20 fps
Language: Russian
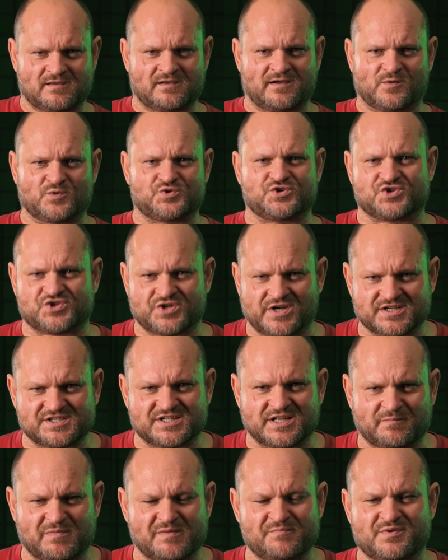Короче,
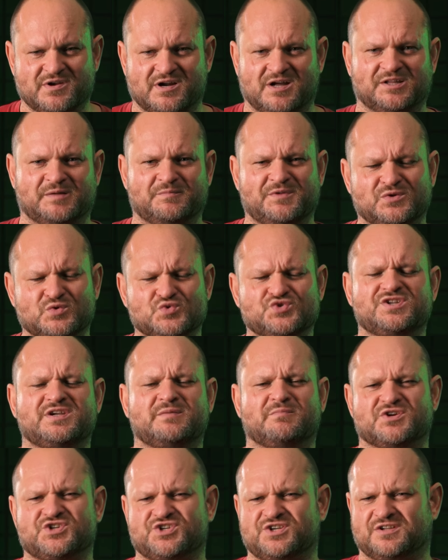железные бампера нам не нужны,
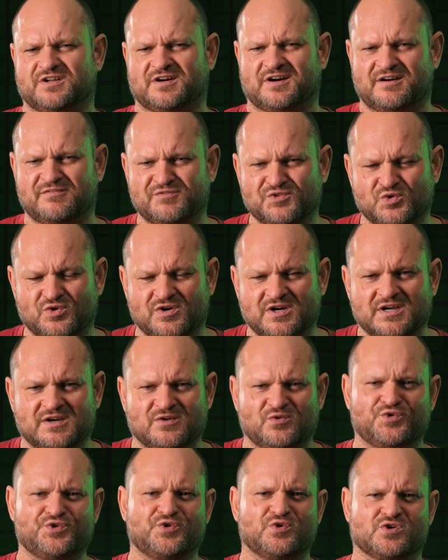машина говно,
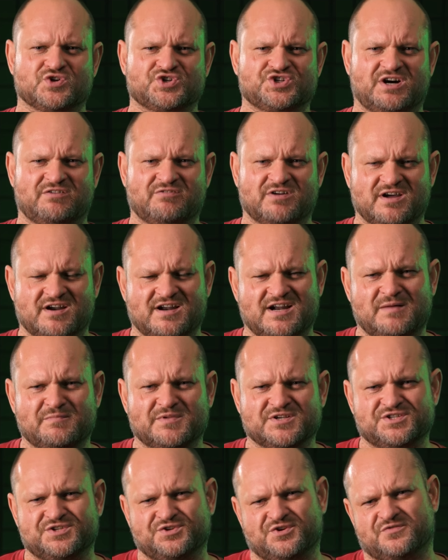у нее ржавая
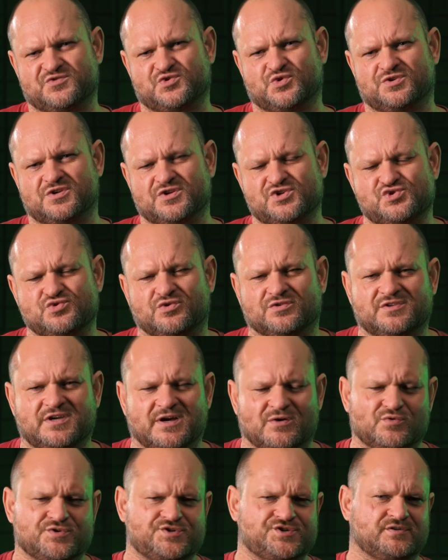рама, с нее все течет,
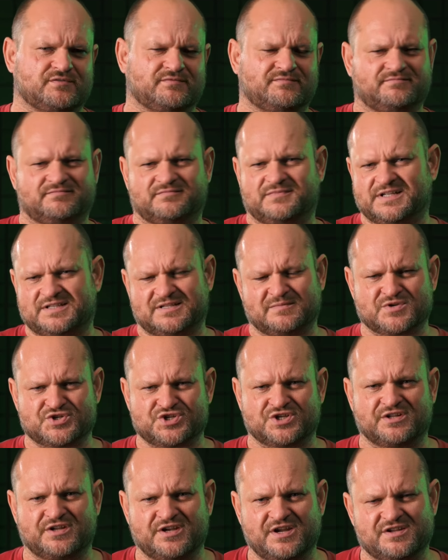короче, эта
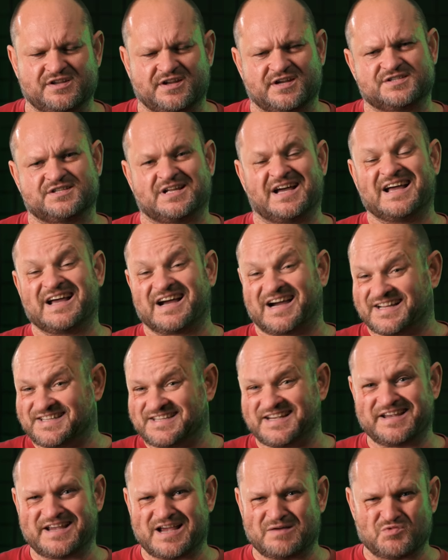машина неинтересна.
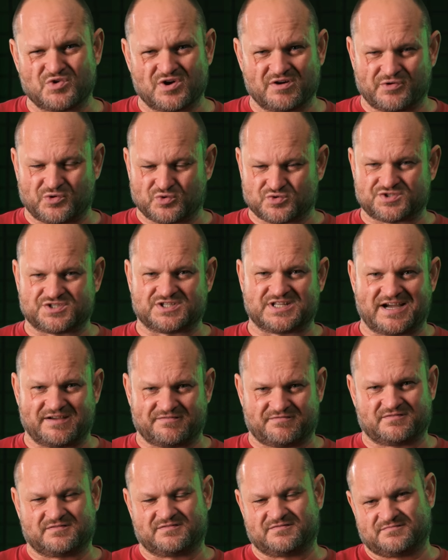Хотя я ему говорю,
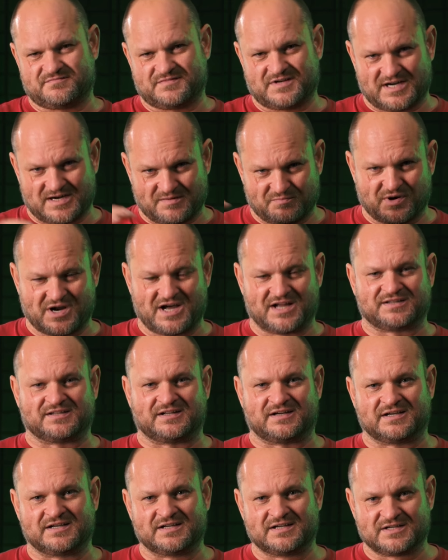ставь
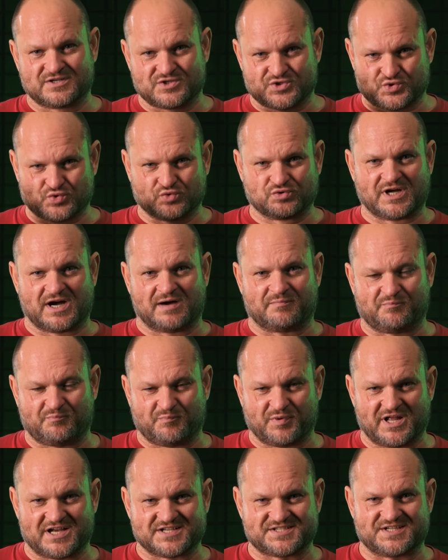обратно сюда
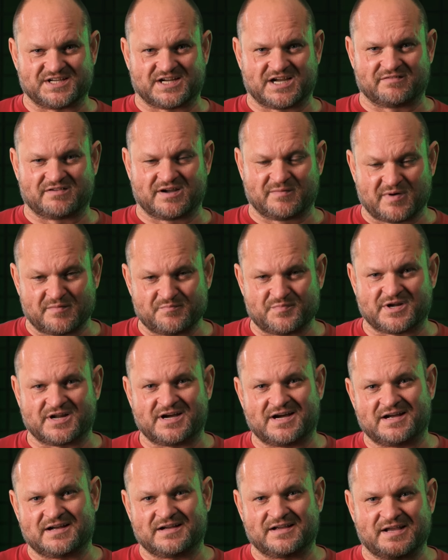пластиковые
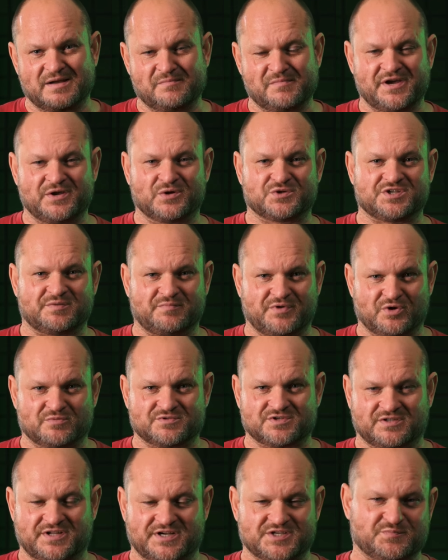бампера, и мы ее заберем
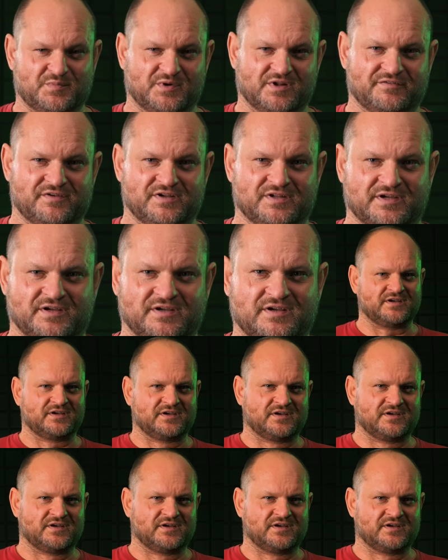за 3,5.